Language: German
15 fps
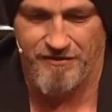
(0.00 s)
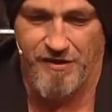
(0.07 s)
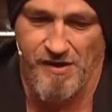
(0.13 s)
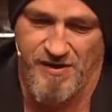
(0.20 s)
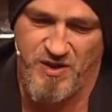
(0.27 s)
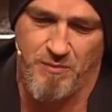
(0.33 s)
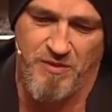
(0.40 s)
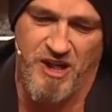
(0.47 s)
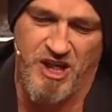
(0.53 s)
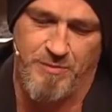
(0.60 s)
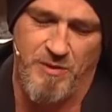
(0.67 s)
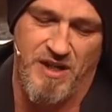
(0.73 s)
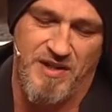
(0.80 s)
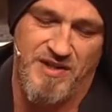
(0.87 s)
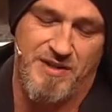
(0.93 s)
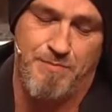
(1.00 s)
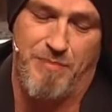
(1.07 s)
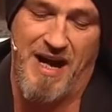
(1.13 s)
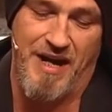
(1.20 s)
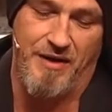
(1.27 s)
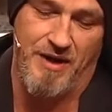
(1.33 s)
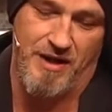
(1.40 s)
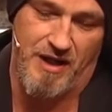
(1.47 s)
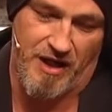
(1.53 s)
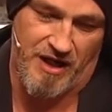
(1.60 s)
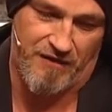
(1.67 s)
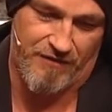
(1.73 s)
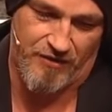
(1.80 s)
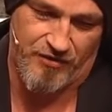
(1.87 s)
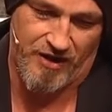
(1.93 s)
wie man will. Zum Beispiel, dass Beine
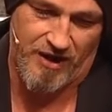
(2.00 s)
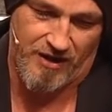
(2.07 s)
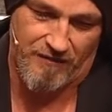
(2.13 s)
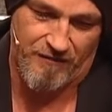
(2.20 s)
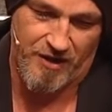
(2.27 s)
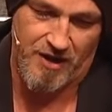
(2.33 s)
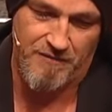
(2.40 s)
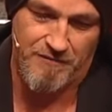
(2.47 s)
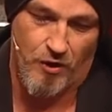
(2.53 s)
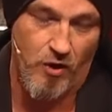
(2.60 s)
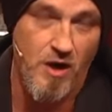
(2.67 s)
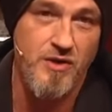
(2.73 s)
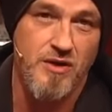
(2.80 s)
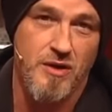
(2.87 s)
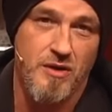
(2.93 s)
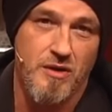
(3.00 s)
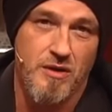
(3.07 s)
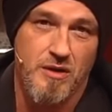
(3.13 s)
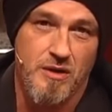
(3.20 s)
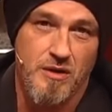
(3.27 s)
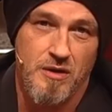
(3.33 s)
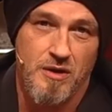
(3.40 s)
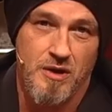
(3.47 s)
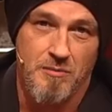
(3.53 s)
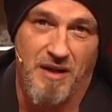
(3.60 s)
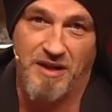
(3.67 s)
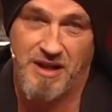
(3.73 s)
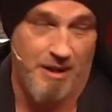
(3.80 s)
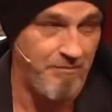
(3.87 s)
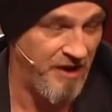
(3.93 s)
gar nicht vertreten werden wollen.
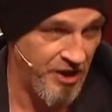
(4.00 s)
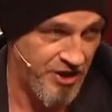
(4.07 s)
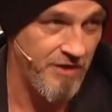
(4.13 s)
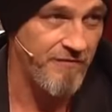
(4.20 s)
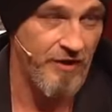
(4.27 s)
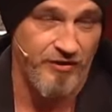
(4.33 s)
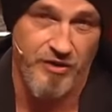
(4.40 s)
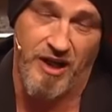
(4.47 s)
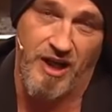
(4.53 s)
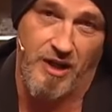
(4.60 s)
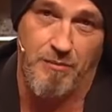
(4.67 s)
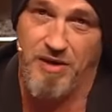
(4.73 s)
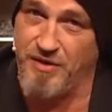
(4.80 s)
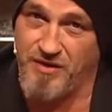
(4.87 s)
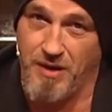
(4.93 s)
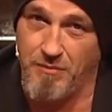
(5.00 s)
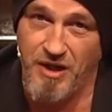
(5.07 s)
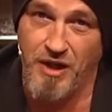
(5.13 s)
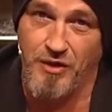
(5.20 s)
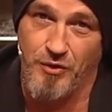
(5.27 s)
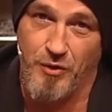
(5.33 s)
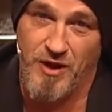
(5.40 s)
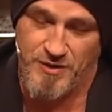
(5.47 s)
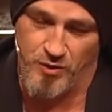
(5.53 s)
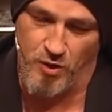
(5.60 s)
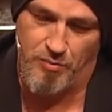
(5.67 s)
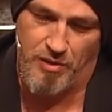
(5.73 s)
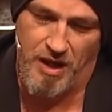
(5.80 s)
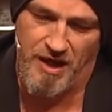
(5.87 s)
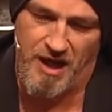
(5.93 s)
Man kann Menschen vertreten bei Terminen oder
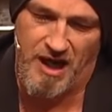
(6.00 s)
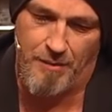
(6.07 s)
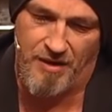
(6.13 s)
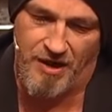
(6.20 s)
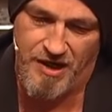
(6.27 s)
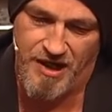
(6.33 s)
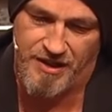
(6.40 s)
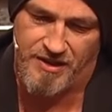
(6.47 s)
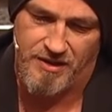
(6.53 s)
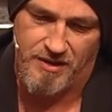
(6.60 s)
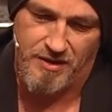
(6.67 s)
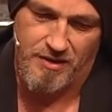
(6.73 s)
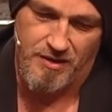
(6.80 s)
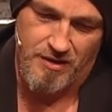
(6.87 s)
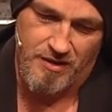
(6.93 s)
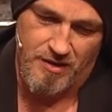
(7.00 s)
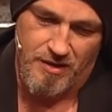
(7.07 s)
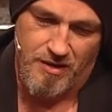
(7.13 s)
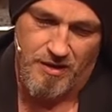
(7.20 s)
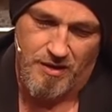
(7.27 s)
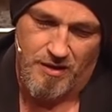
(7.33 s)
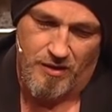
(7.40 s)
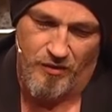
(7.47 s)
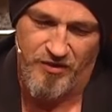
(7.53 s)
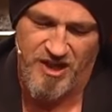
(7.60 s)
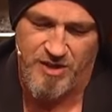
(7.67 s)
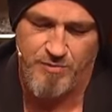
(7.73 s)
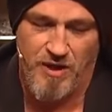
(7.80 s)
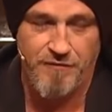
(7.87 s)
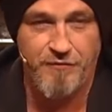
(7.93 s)
so, Beine aber nicht.
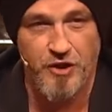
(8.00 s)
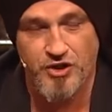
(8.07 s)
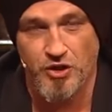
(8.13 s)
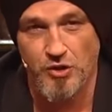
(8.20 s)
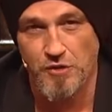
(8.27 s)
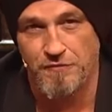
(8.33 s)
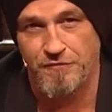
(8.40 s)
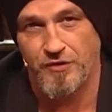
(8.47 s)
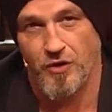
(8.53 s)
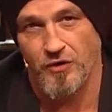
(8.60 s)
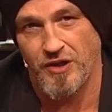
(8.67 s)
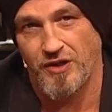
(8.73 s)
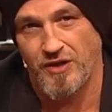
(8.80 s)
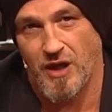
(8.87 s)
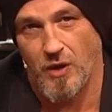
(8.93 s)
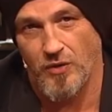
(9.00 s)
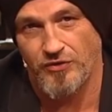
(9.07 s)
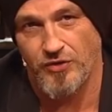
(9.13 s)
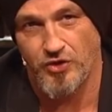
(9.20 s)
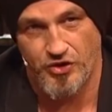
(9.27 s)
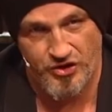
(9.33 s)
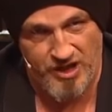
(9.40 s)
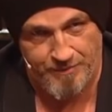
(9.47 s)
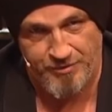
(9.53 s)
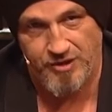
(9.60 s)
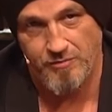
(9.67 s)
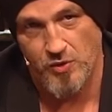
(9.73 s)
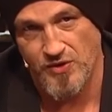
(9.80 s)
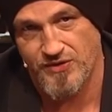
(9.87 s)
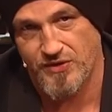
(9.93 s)
Und dass man frische Luft auch nicht draußen
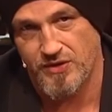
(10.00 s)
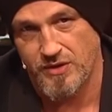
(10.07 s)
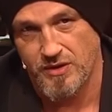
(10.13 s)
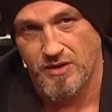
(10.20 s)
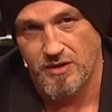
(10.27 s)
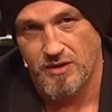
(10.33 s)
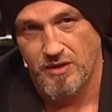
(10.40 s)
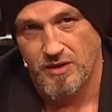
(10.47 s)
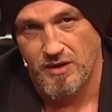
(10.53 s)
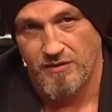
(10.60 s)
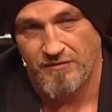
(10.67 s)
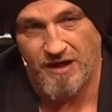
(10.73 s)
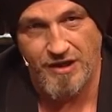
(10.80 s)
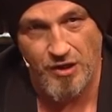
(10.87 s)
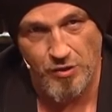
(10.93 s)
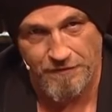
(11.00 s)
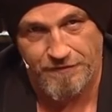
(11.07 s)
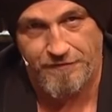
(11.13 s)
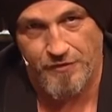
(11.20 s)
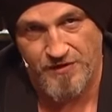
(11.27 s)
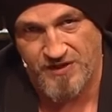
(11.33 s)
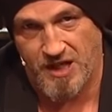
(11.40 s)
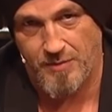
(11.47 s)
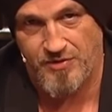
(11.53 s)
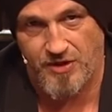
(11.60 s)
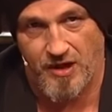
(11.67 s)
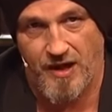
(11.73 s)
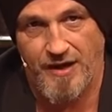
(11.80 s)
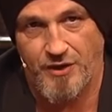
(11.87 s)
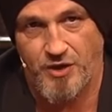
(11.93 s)
schnappen muss, weil die Luft von
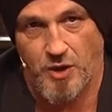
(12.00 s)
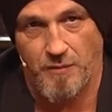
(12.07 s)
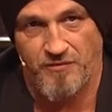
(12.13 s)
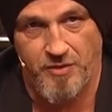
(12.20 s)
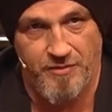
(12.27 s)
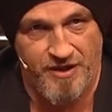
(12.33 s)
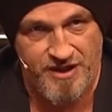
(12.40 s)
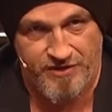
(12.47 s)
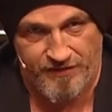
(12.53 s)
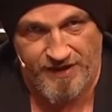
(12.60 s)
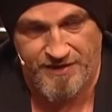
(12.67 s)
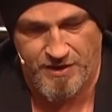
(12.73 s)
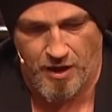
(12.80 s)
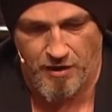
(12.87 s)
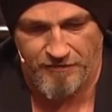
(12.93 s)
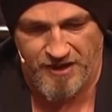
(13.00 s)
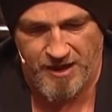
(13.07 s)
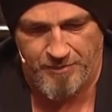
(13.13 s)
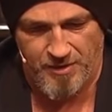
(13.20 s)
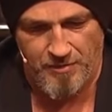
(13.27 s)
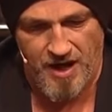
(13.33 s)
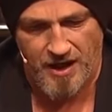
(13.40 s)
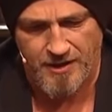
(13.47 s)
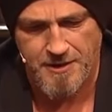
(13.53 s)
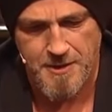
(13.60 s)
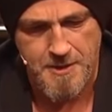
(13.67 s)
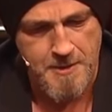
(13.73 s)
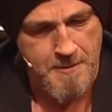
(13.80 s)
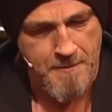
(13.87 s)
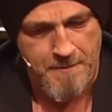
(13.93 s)
selbst reinkommt, wenn man das Fenster auf Kippe macht.